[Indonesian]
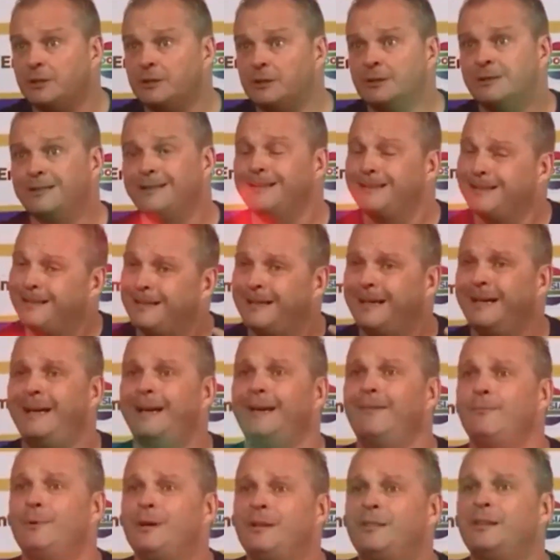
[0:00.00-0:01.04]
karena
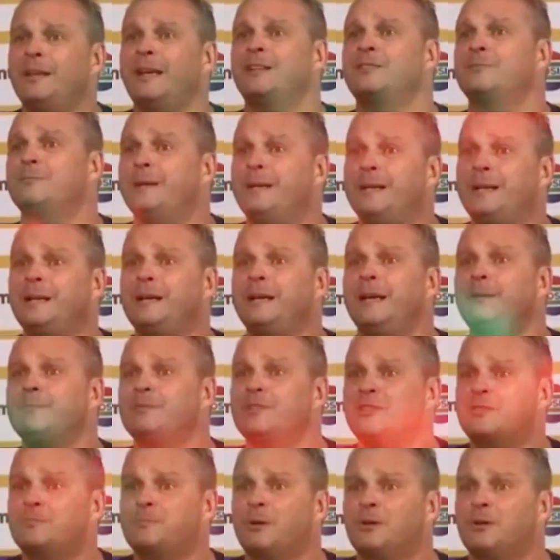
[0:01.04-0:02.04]
perjalanannya melelahkan,